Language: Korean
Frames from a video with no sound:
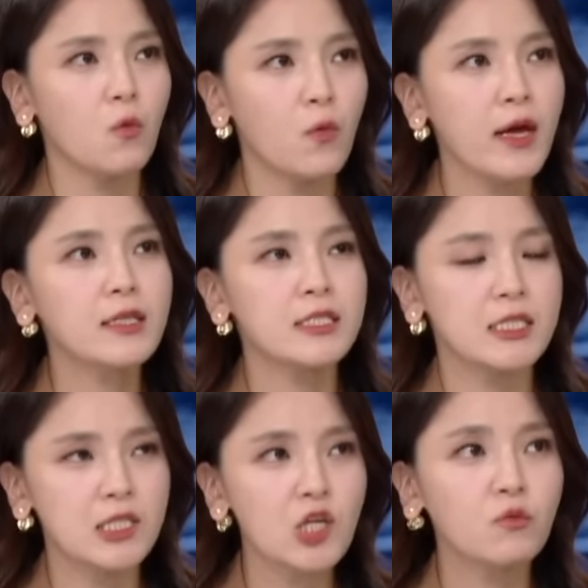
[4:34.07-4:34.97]
왜
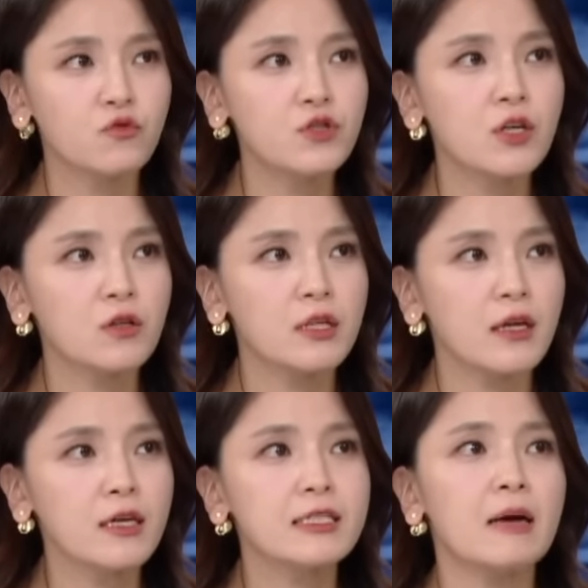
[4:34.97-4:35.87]
직접
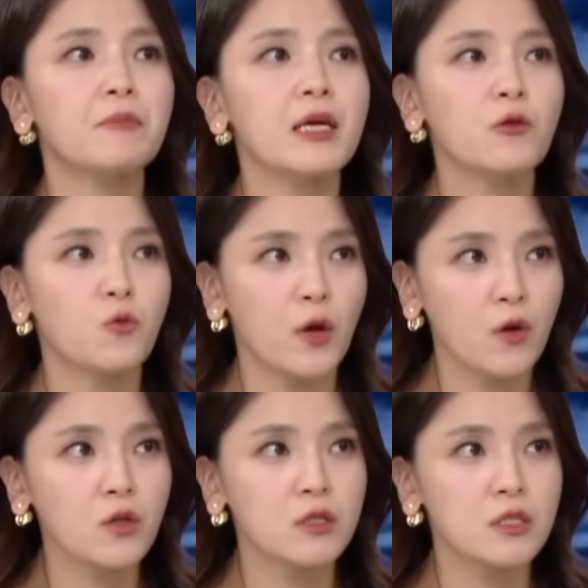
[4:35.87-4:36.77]
운전대를 잡게
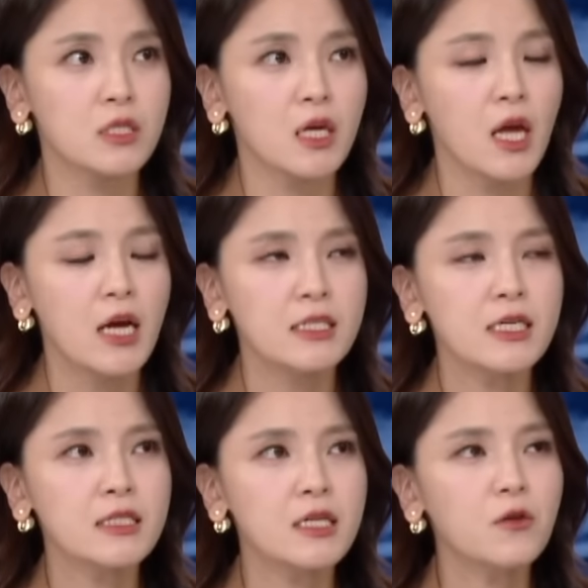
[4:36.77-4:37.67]
되었는지
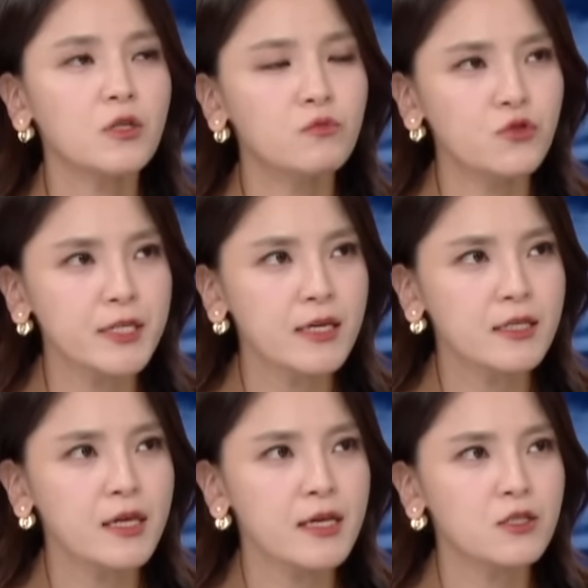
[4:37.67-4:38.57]
실제로 음주
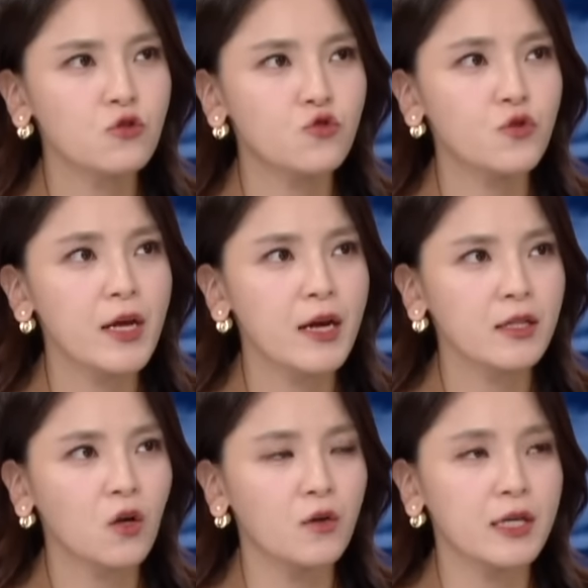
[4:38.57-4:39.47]
상태에서
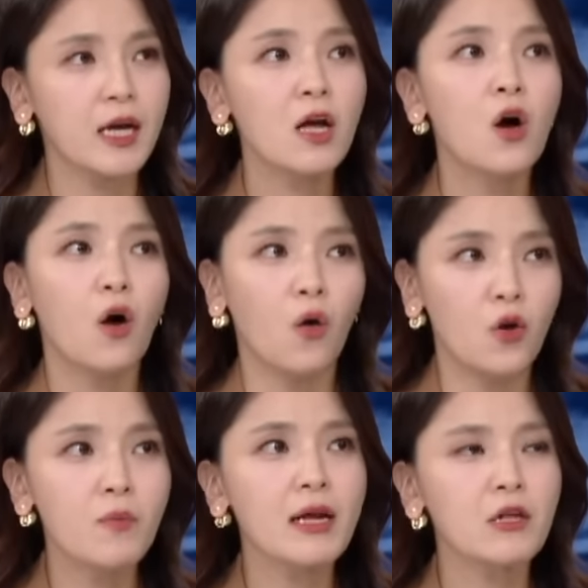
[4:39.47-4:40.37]
주행한 거리가
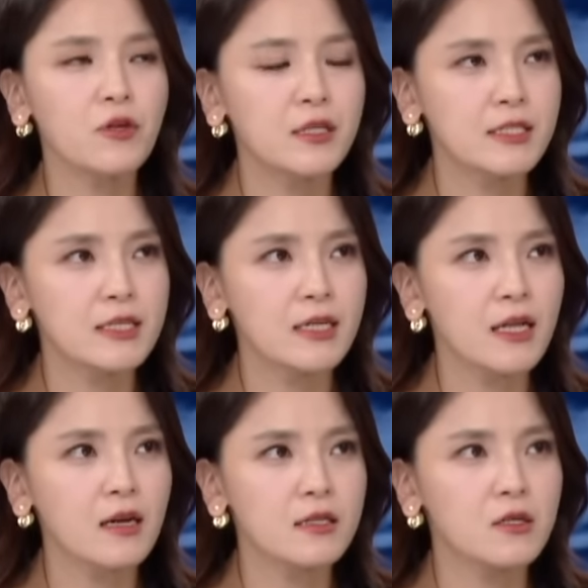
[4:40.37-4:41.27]
얼마나 되는지에
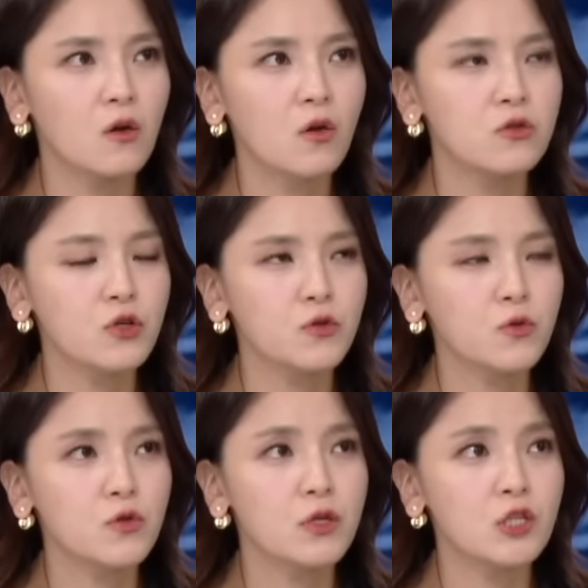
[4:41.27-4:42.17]
따라서
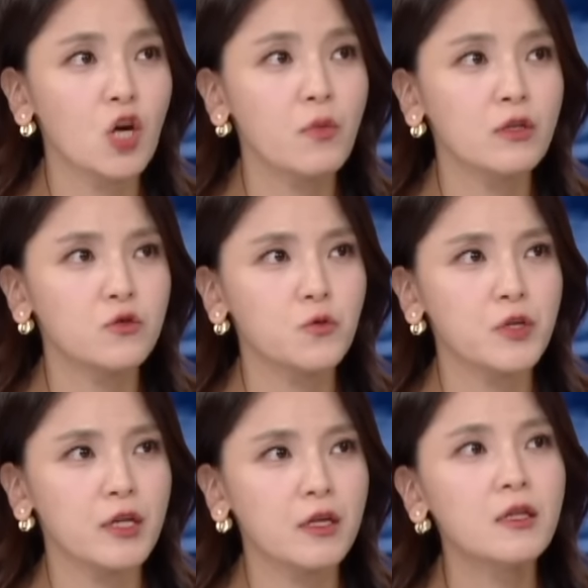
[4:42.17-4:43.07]
최종적인 처벌
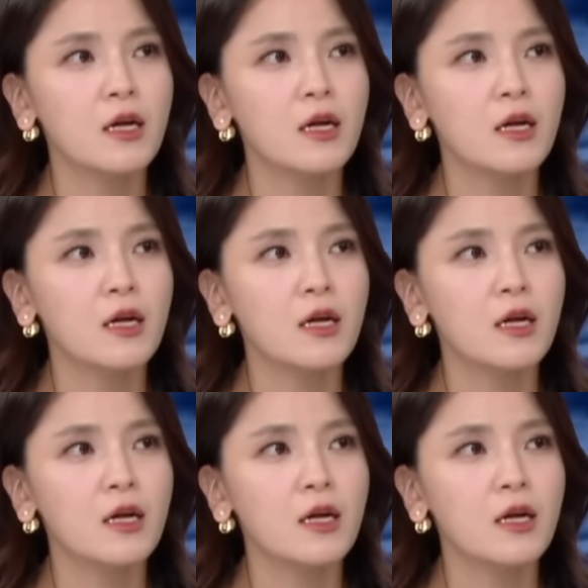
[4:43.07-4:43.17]
수위에는